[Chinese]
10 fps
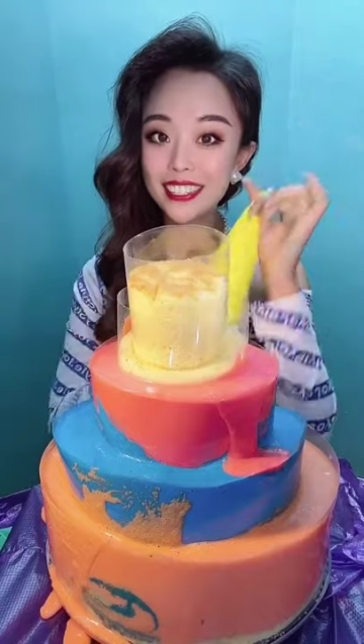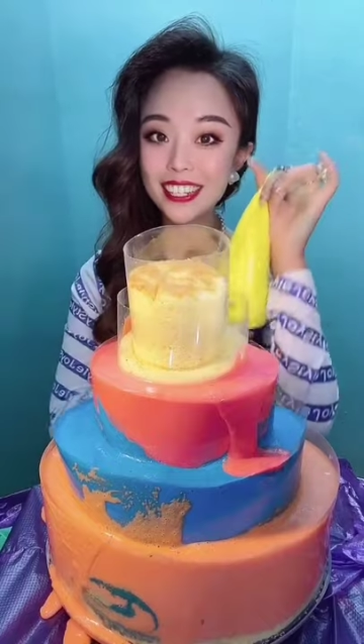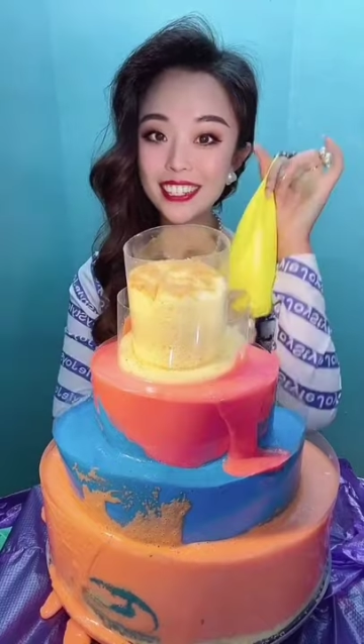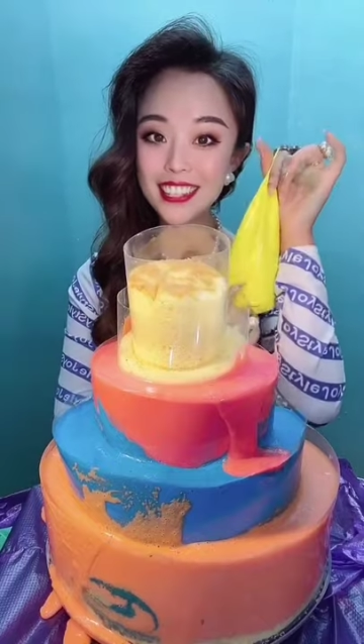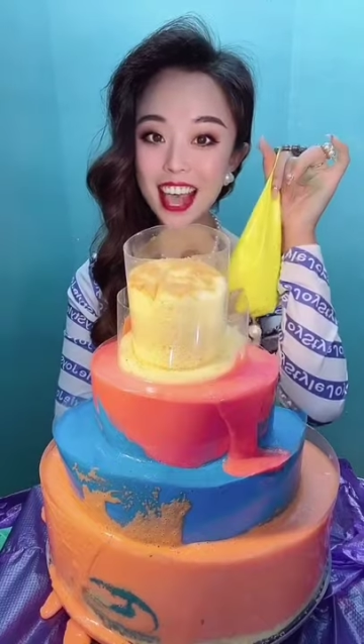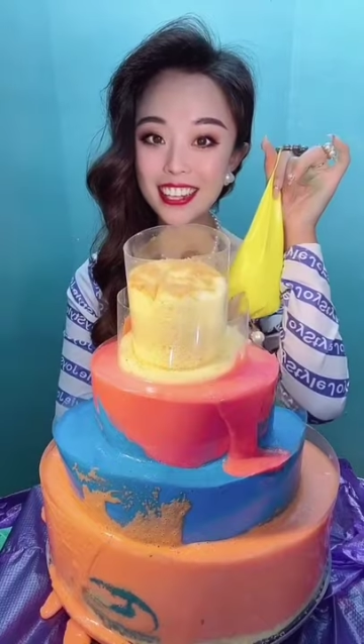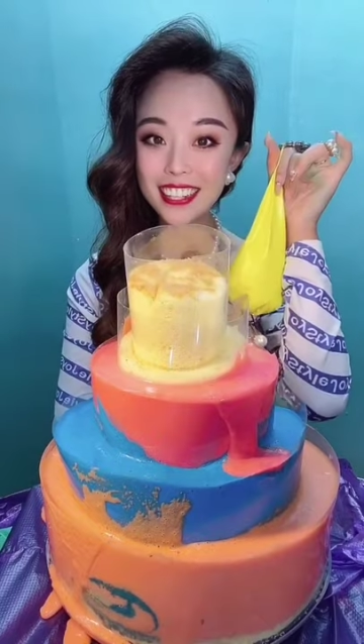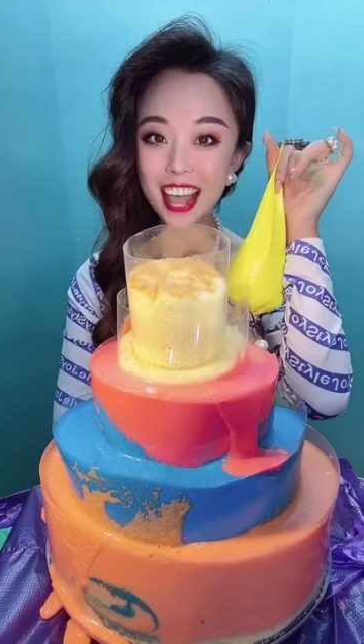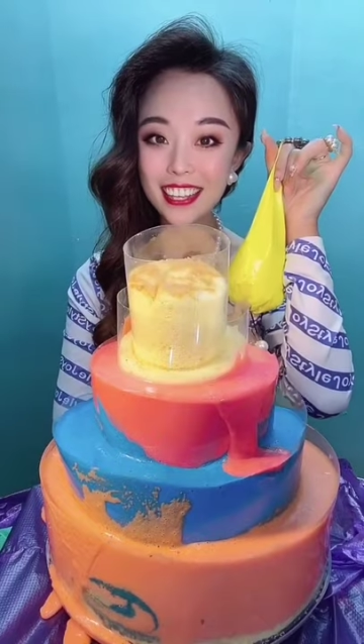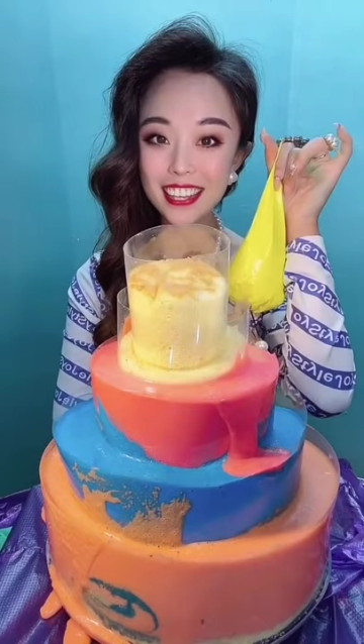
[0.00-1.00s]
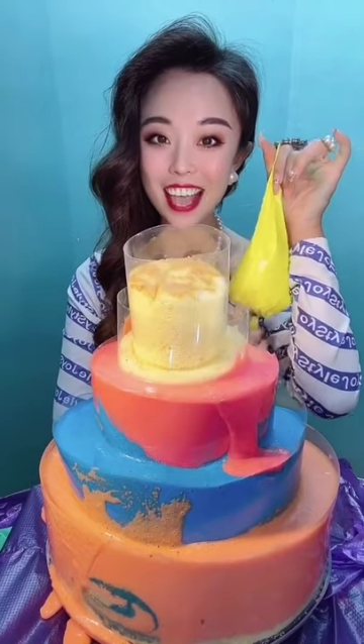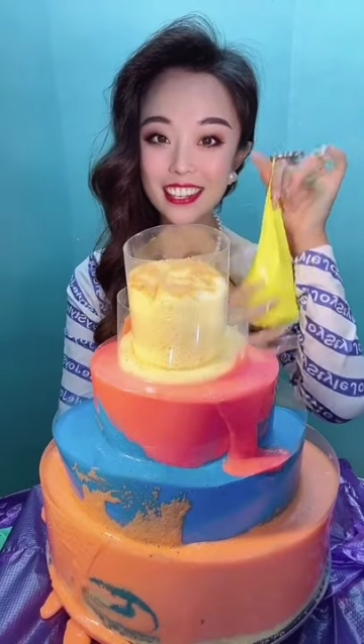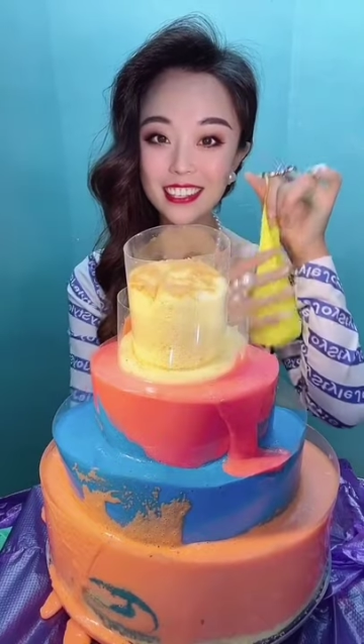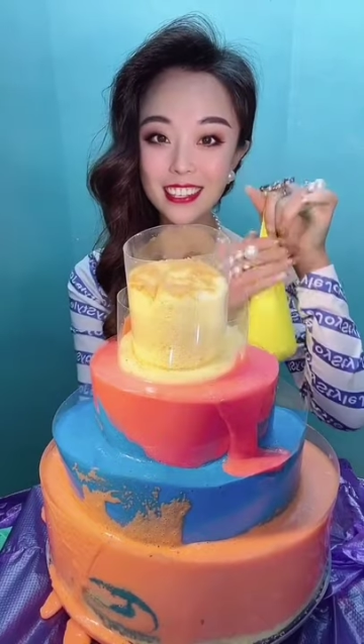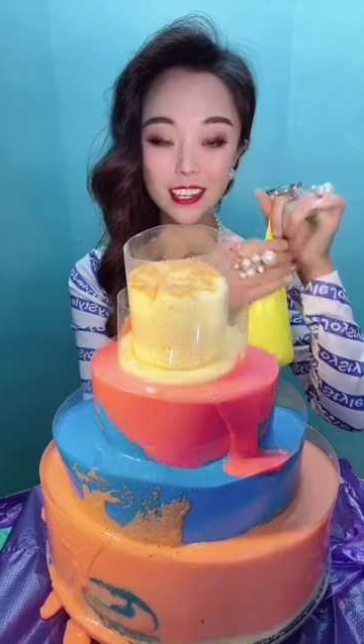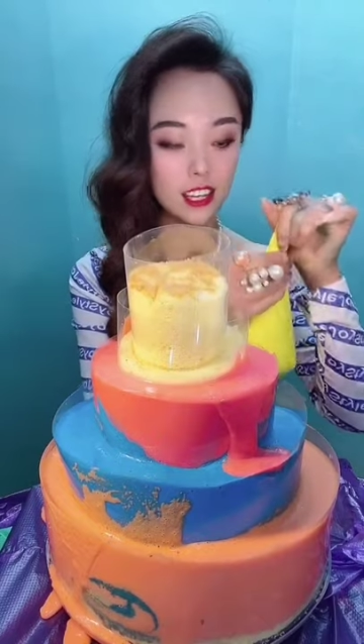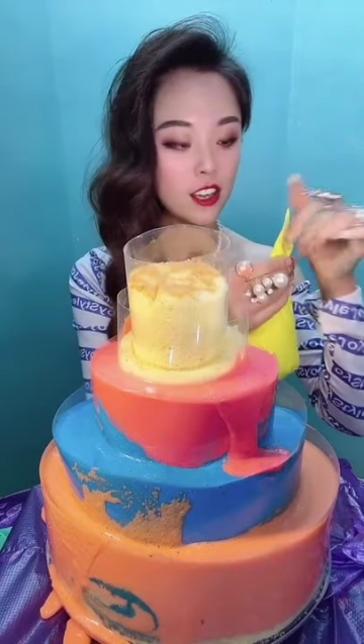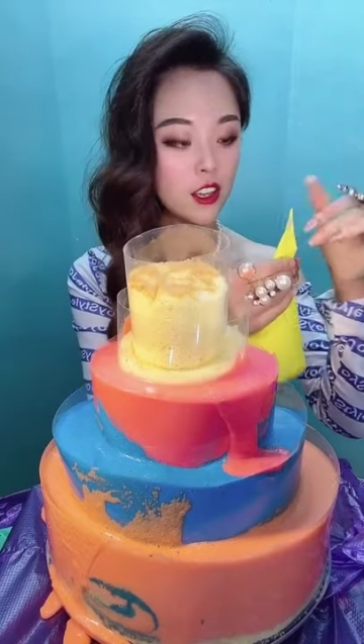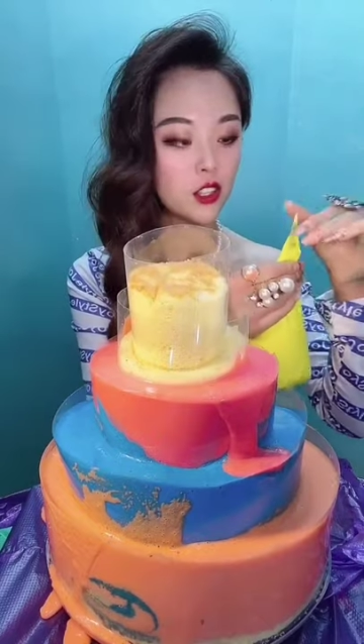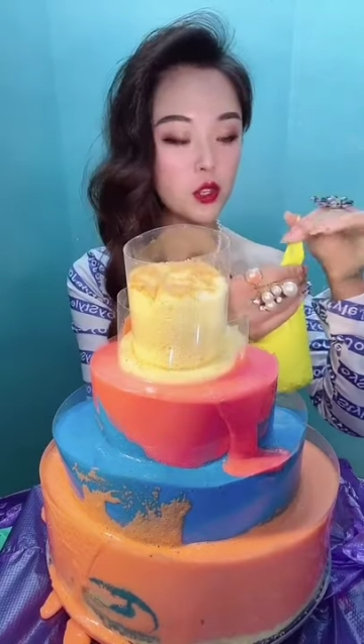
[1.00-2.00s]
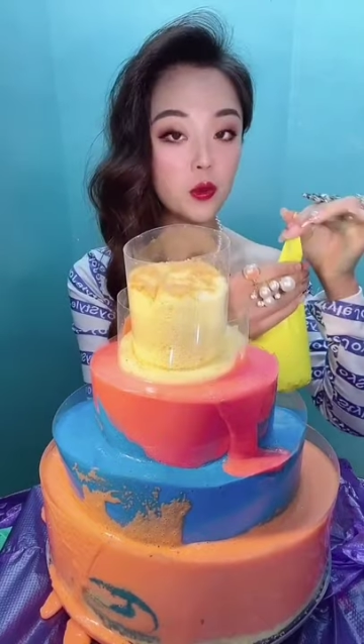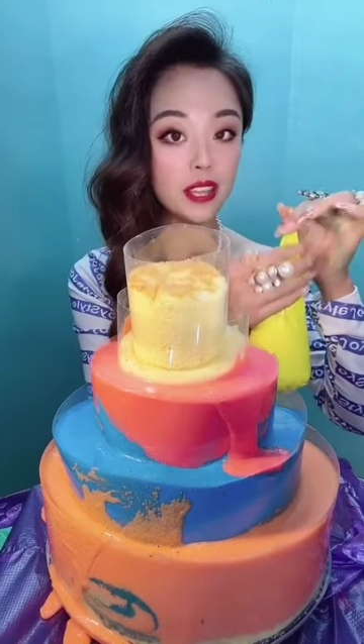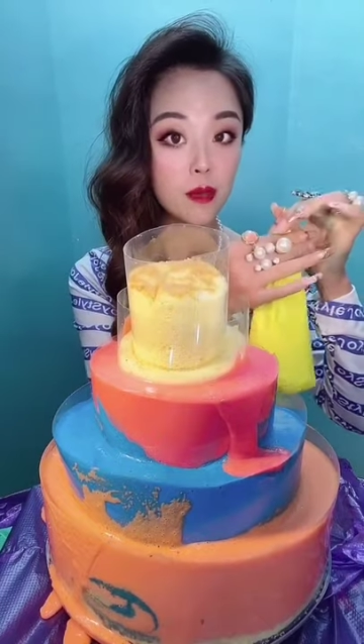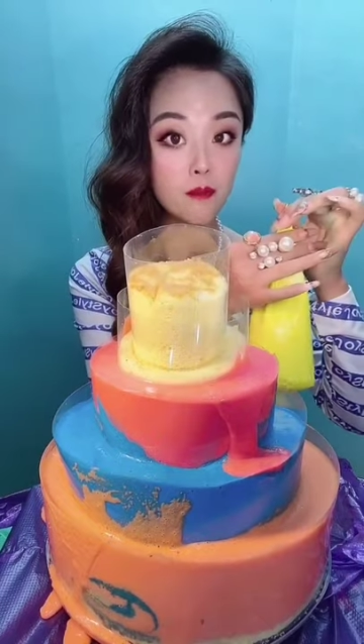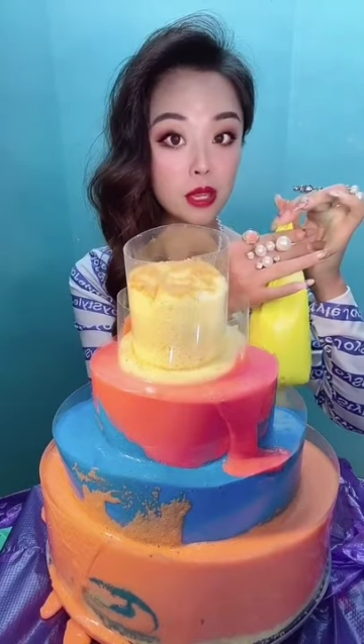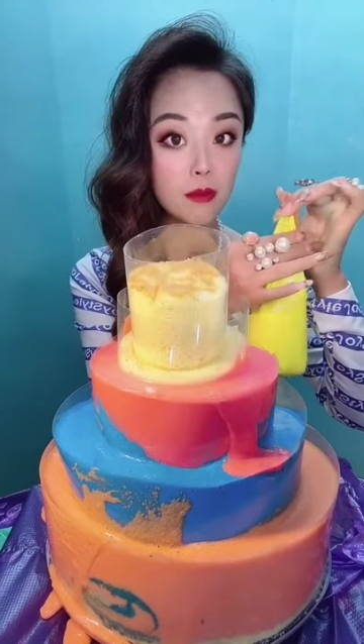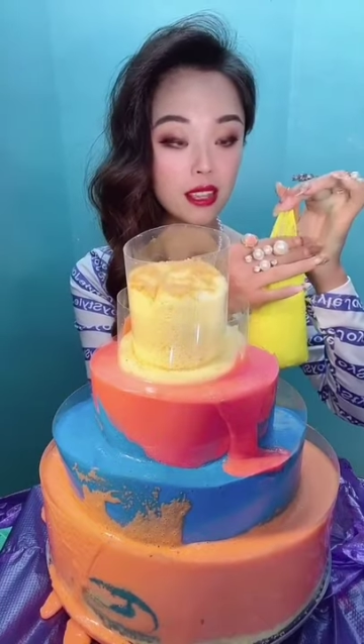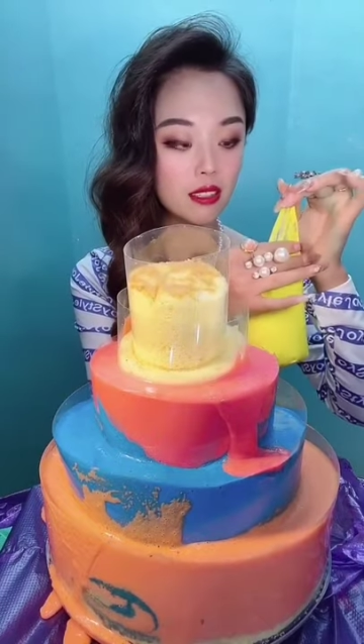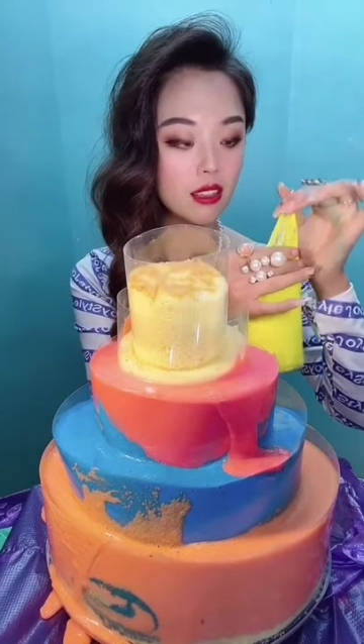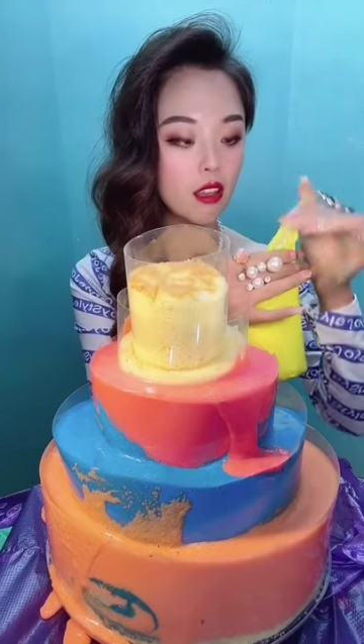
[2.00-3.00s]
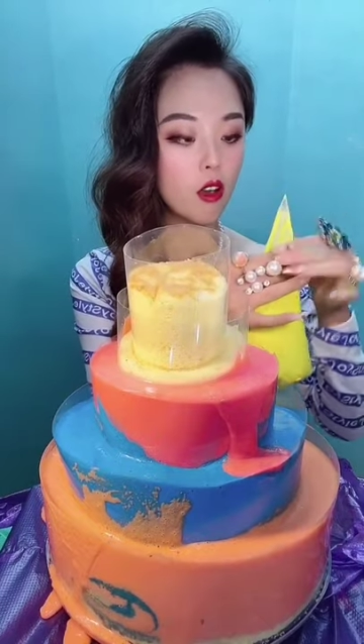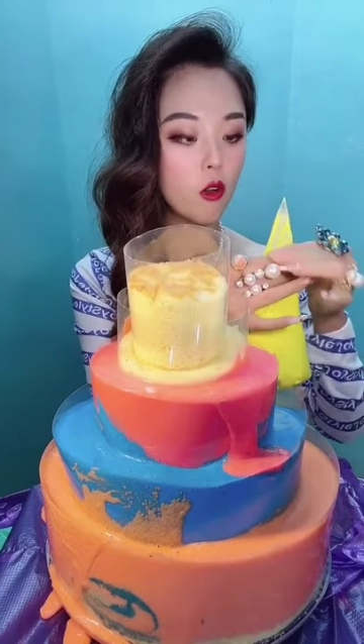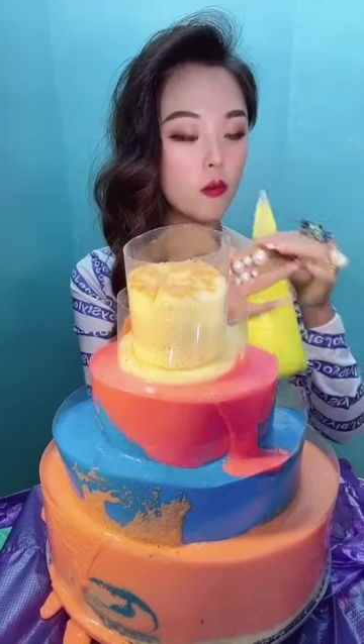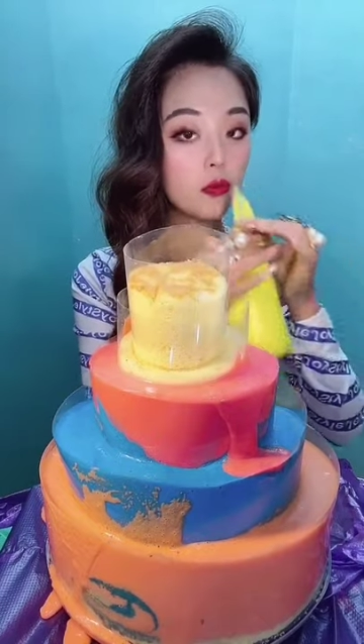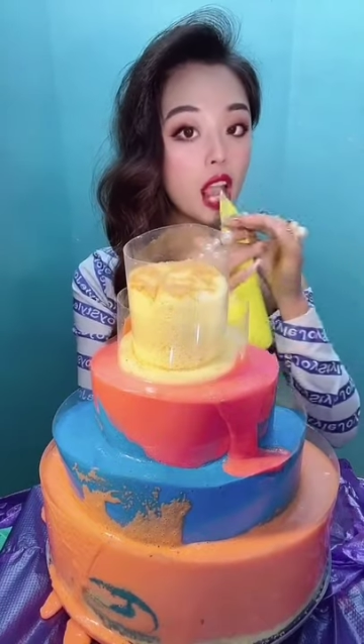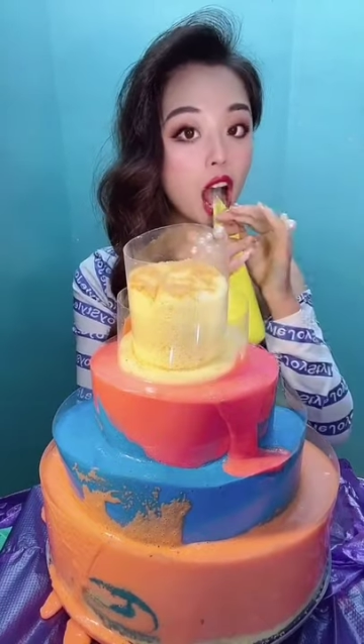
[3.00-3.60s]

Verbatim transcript: 金灿灿的颜色，牛年必备色哟。